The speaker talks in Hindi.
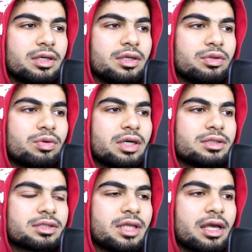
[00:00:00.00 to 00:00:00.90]
तू कर
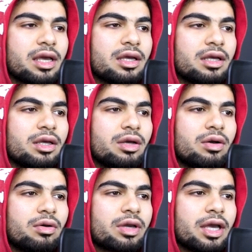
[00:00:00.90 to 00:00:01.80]
सकता है ये
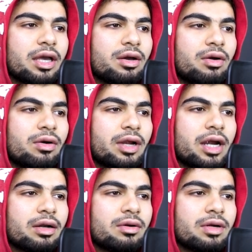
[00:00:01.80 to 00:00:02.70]
ओके ओ
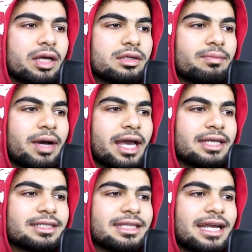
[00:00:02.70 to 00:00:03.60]
राइट
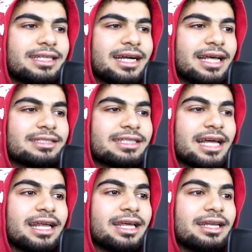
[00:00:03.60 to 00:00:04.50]
भाई सीधा नहीं जाना
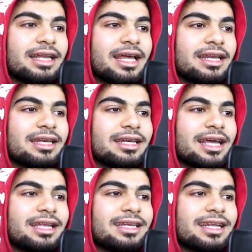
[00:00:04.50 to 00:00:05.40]
सीधा नहीं नहीं
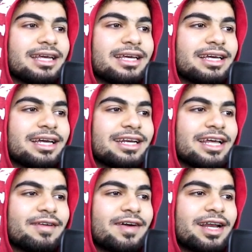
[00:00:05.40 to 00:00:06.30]
नहीं नहीं
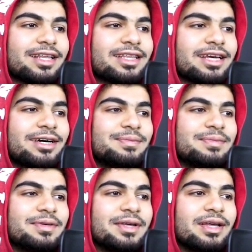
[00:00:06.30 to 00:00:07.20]
गिरने वाले थे
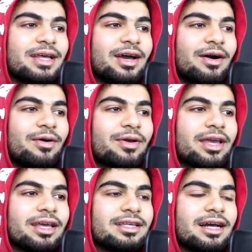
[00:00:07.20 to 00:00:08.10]
अब
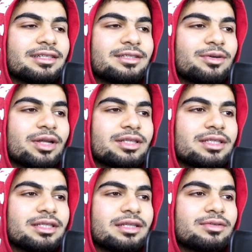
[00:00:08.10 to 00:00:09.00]
ओके यहाँ से थोड़ा सा
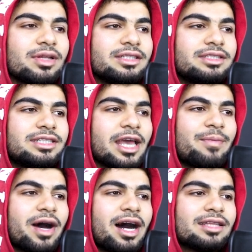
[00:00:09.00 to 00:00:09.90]
सीधा ये
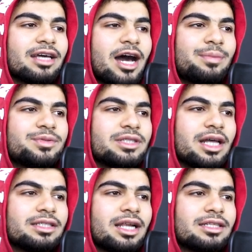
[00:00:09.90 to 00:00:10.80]
बात अब
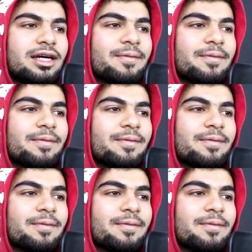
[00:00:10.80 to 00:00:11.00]
सीधा चला जा